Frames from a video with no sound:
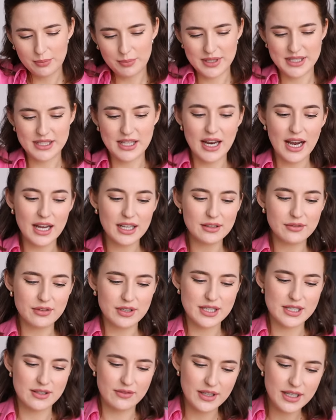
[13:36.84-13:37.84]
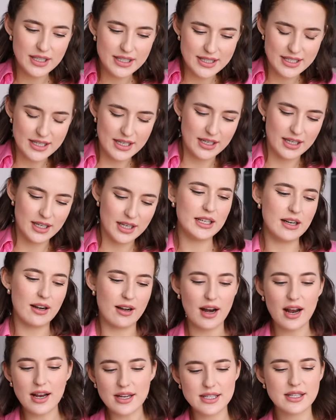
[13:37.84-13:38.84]
постоянного развития и
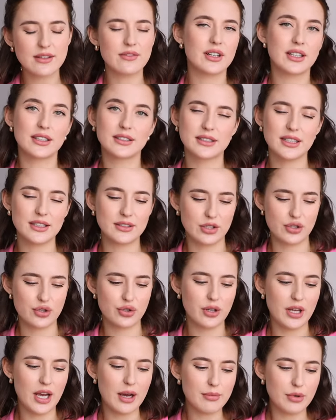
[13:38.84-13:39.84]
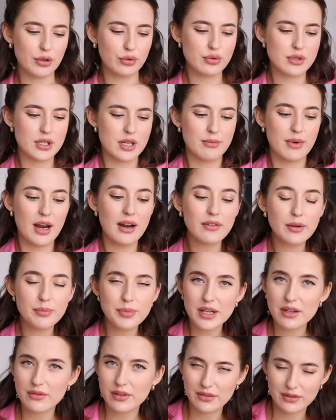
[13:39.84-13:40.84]
разного контента, что я могу сама,
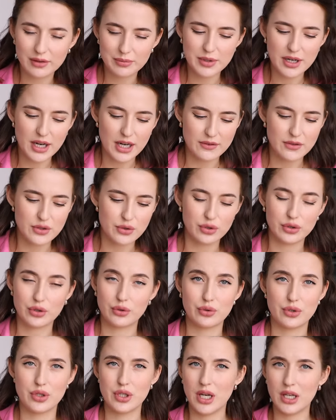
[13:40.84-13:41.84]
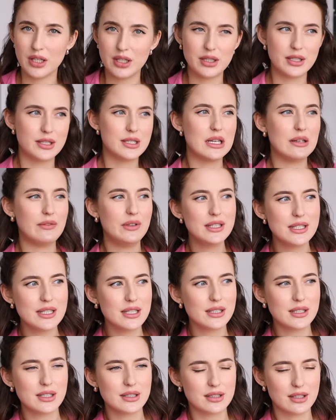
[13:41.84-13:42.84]
во-первых, выбирать все это, то есть я не на
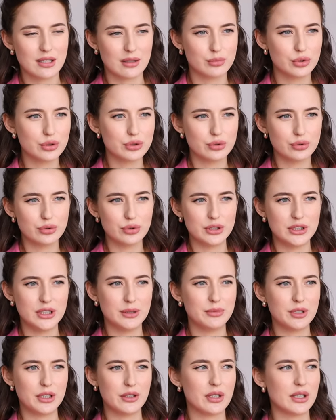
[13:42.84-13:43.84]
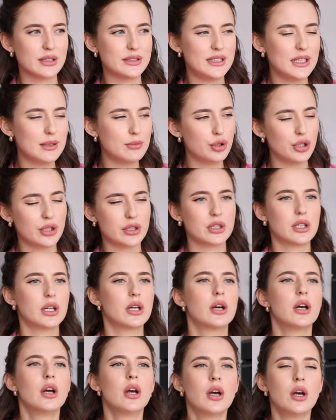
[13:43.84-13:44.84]
телевидении где-то работаю, где мне говорят тему, я
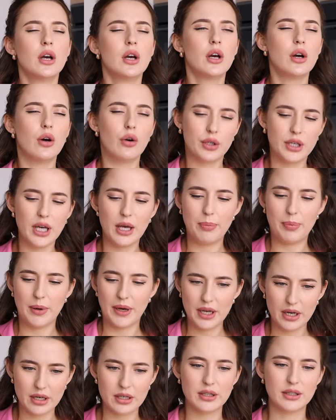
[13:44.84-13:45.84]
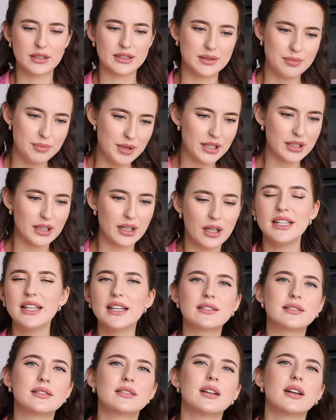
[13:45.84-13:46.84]
такая, окей, поехала смена.
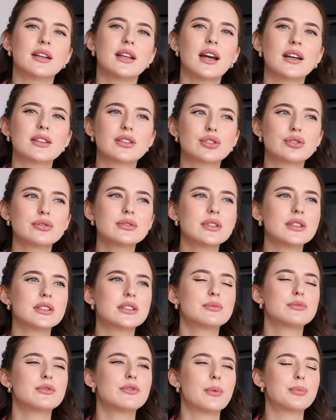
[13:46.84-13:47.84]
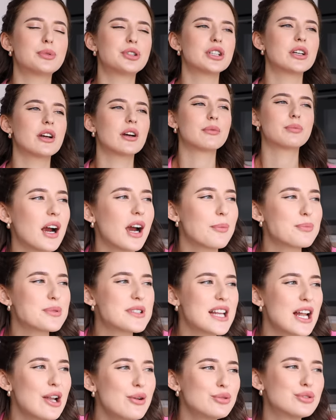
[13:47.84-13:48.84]
Нет, я отношусь к этому вообще как к
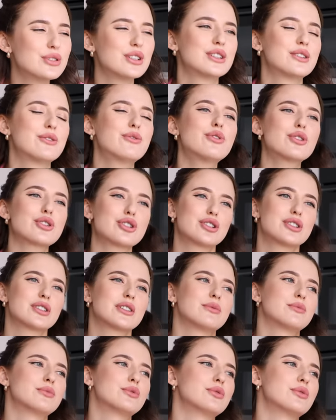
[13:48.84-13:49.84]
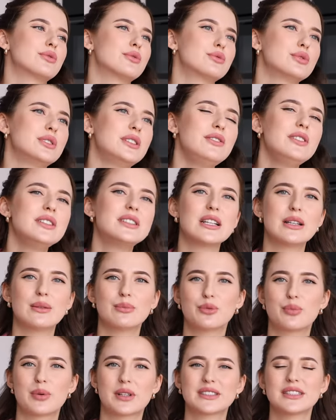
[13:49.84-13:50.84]
абсолютно творческому,
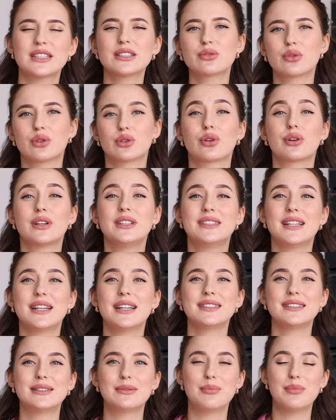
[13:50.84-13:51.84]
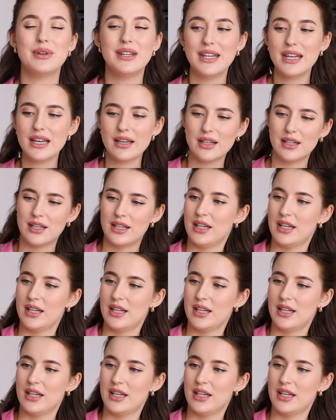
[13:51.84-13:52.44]
удивительному процессу, который интересен мне,